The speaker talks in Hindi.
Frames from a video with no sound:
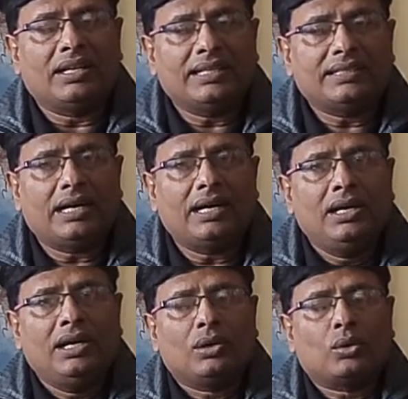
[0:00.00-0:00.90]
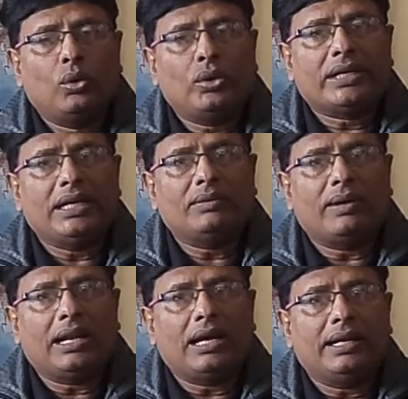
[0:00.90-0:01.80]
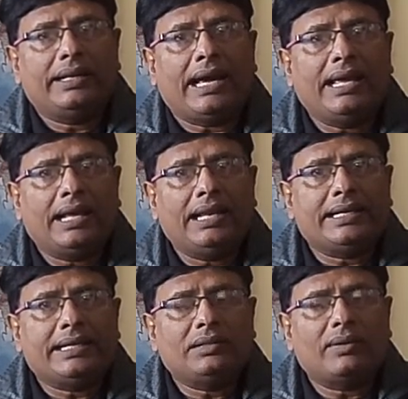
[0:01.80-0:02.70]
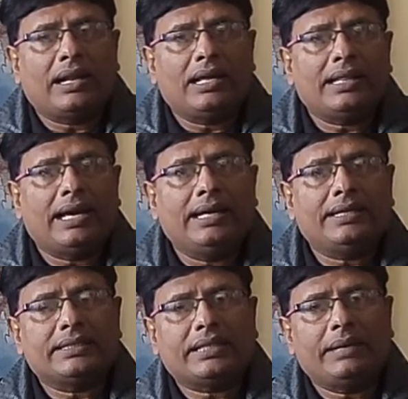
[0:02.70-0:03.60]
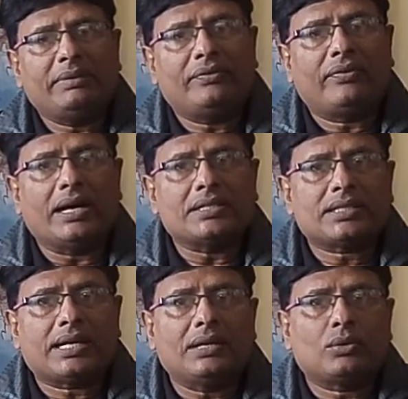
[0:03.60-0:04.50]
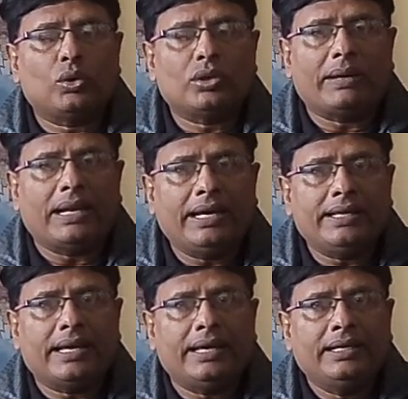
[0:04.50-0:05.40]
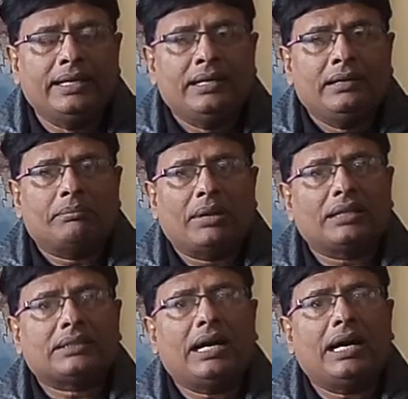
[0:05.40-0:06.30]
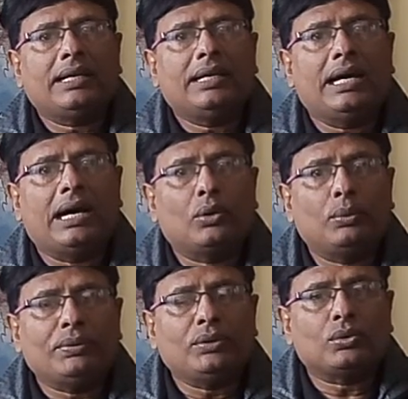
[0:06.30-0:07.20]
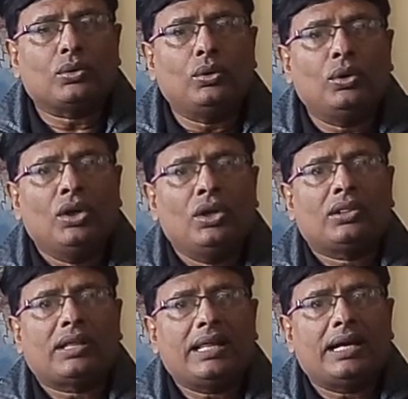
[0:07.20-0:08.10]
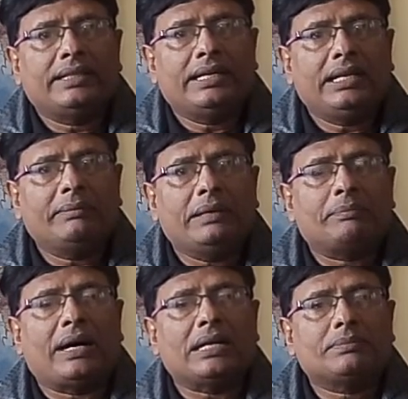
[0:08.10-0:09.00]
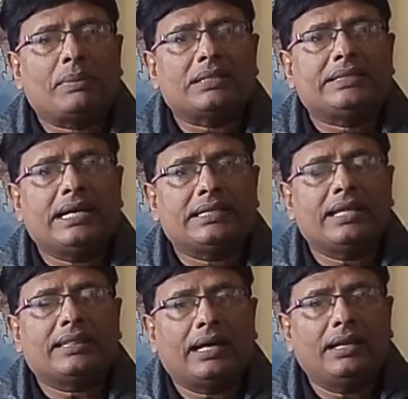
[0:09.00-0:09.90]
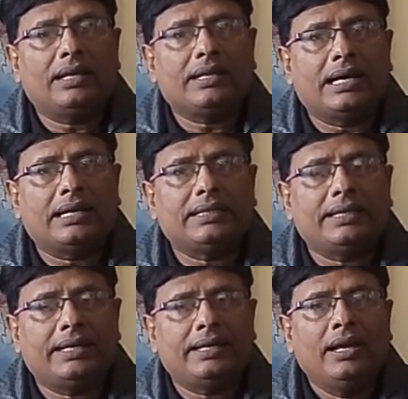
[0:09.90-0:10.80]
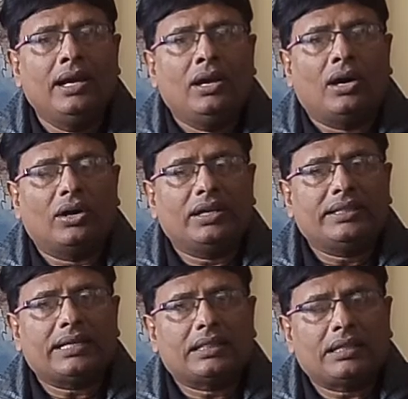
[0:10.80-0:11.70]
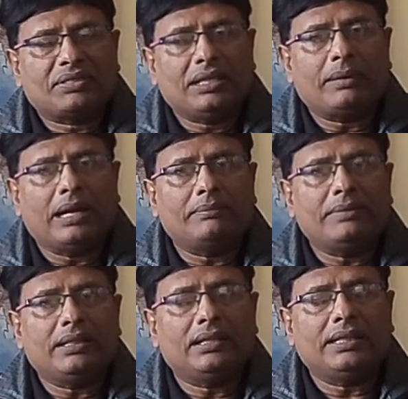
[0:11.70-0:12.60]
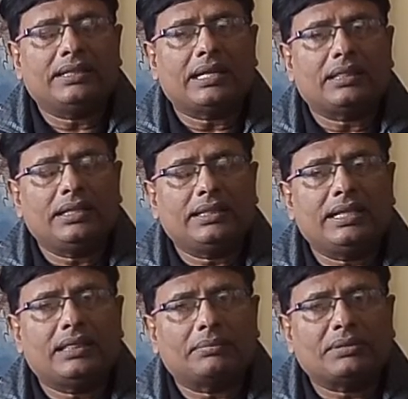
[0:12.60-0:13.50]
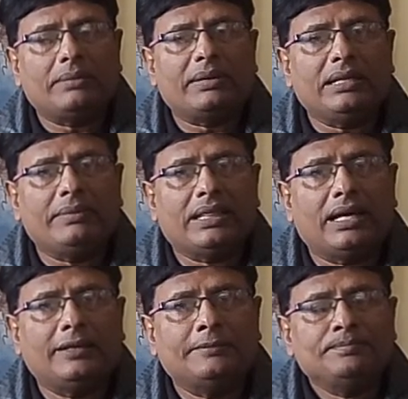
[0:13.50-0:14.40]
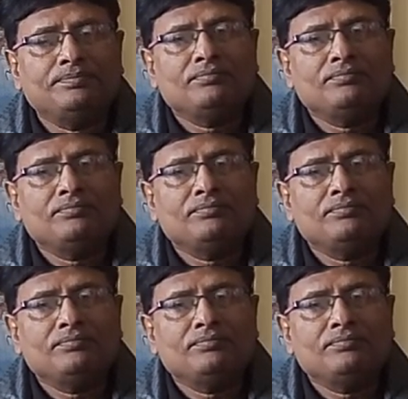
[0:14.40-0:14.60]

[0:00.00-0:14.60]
अन्यथा कोर्ट के द्वारा न्यायालय के द्वारा चाहे कितने भी फास्ट ट्रैक कोर्ट बनाए जाएं बलात्कार के आरोपियों को सजा देने में पांच पांच छह छह साल लग जाते हैं और इसका सबसे बड़ा इसका इसकी सबसे बड़ी मिसाल